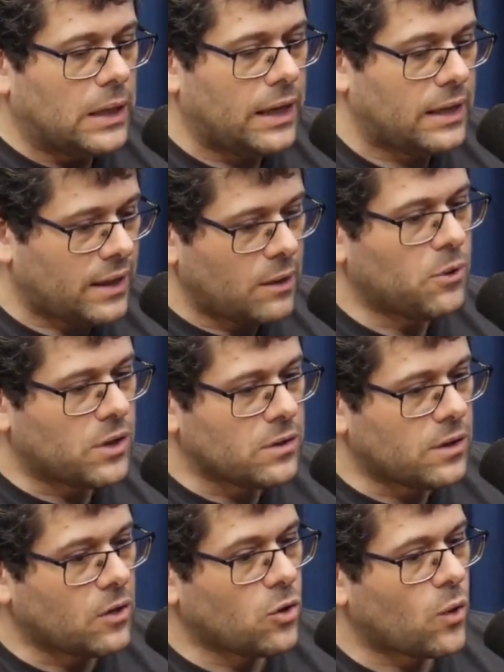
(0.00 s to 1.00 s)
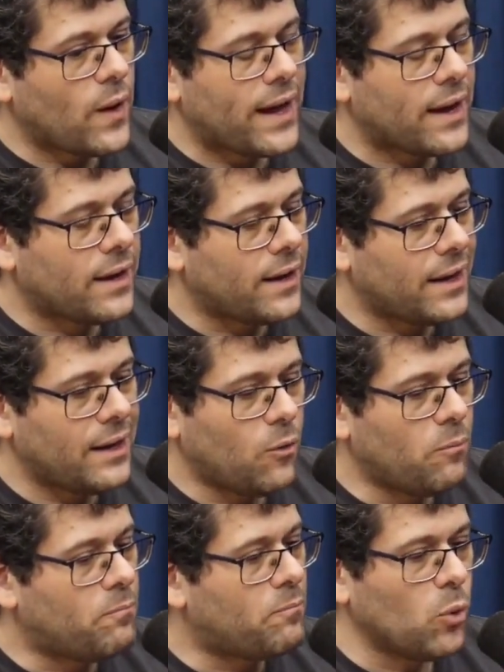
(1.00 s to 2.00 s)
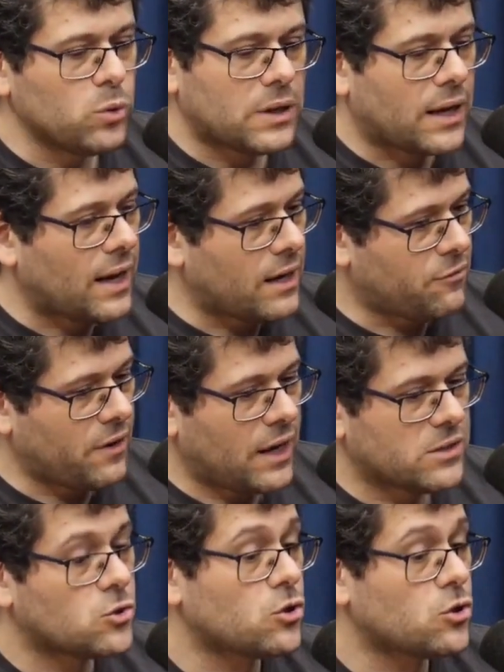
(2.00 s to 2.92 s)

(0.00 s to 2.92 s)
Ele tá morando na Noruega, ele é um puta cara ferrado.